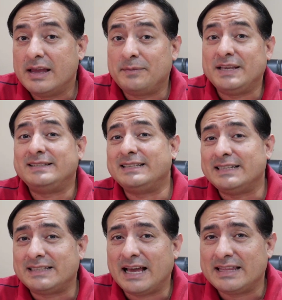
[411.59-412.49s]
eh,
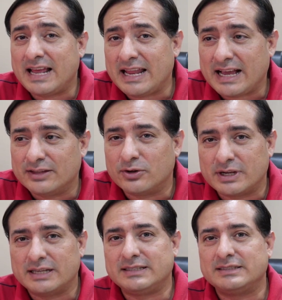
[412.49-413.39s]
visita de Alejandro
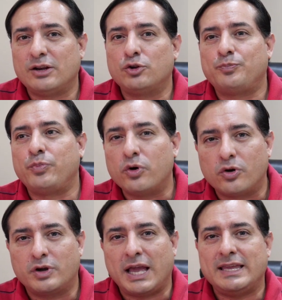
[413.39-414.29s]
Gerses de lo
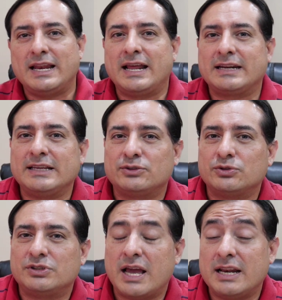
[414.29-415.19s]
poco que hay en las redes
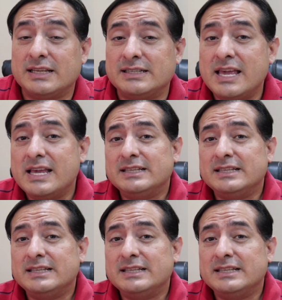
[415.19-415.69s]
sociales.